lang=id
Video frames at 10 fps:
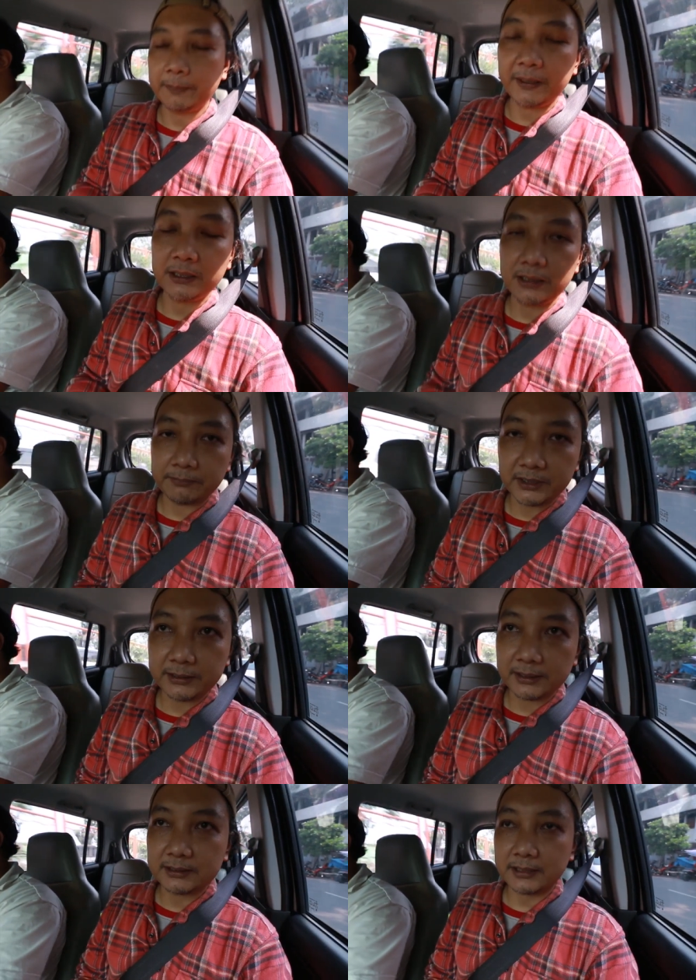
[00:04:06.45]
Phantom
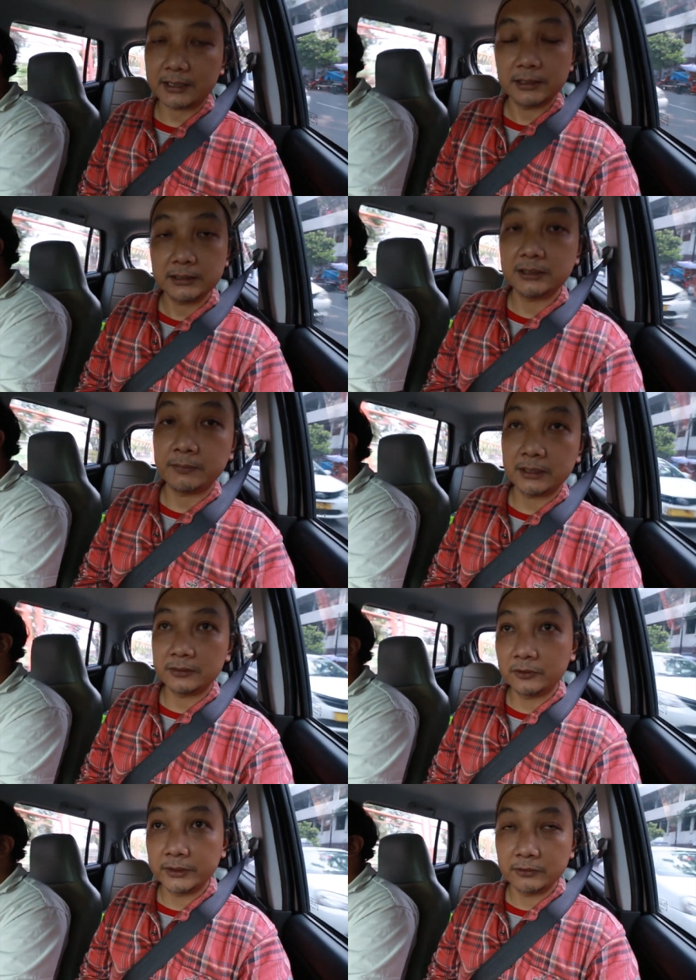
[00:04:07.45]
3 standar zaman
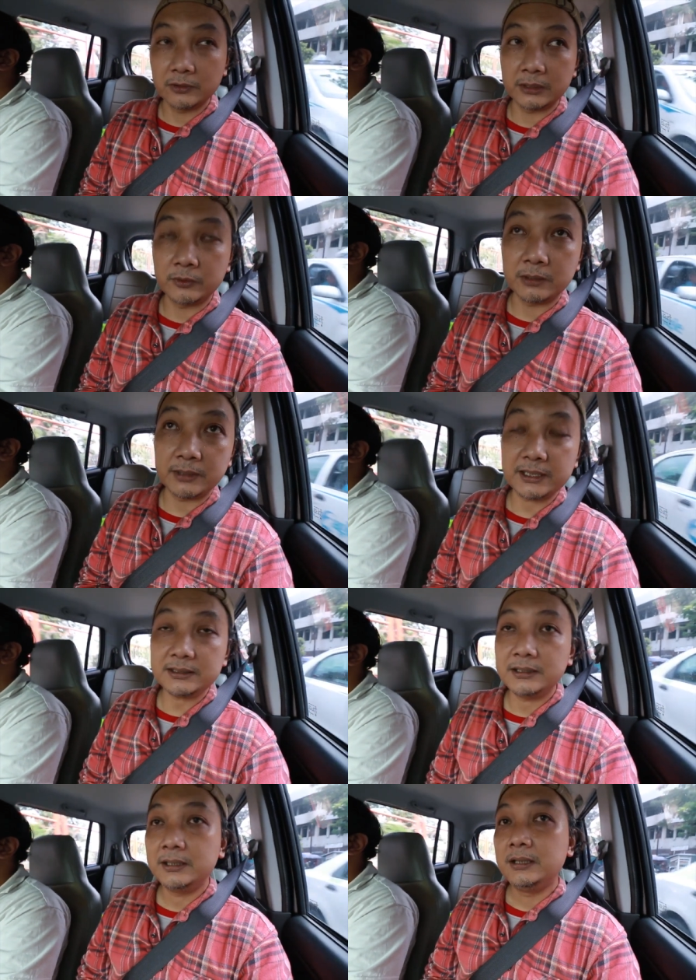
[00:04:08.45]
dulu itu 2016